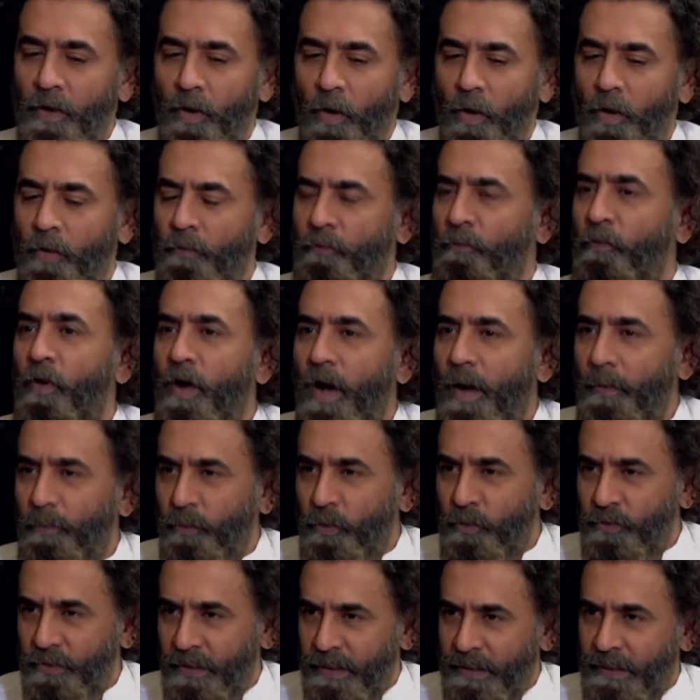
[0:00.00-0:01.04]
और वो
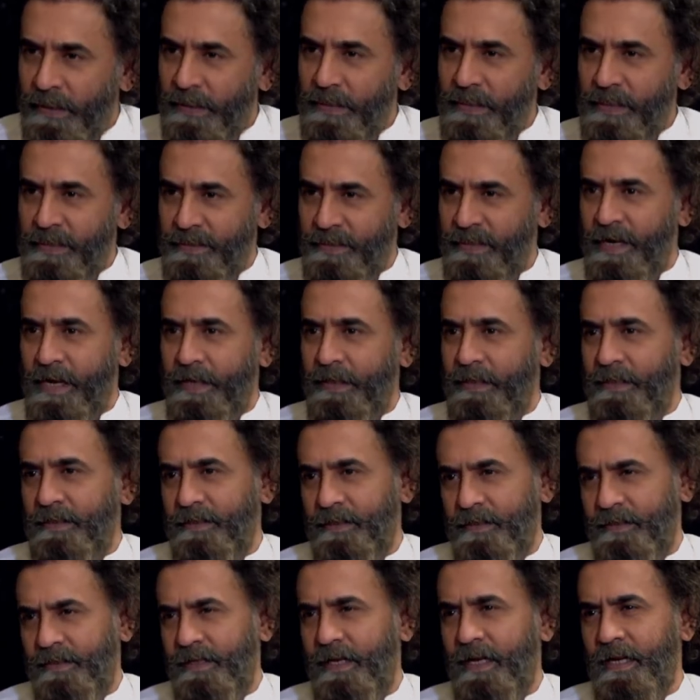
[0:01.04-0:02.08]
आपको सर्किट नज़र आएगा
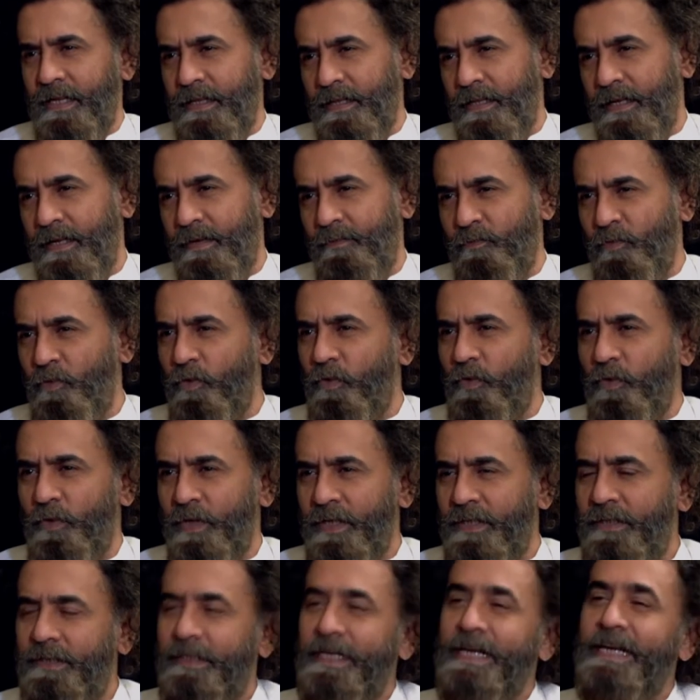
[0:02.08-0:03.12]
जिसके अंदर वो
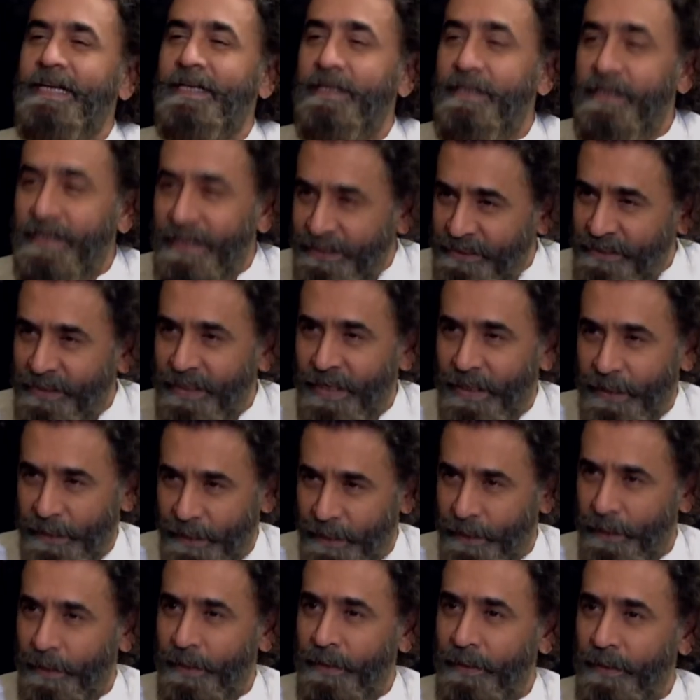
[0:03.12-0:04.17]
इस तरह का थिएटर आ
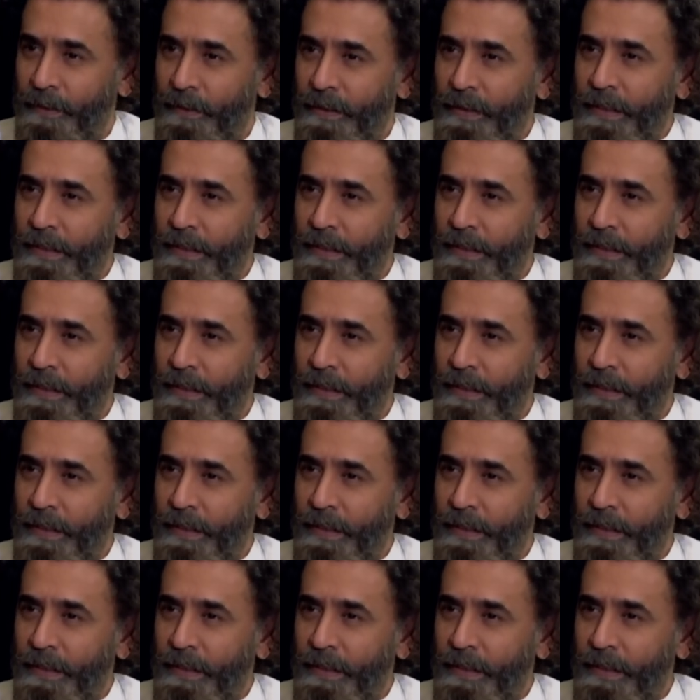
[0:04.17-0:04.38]
गया है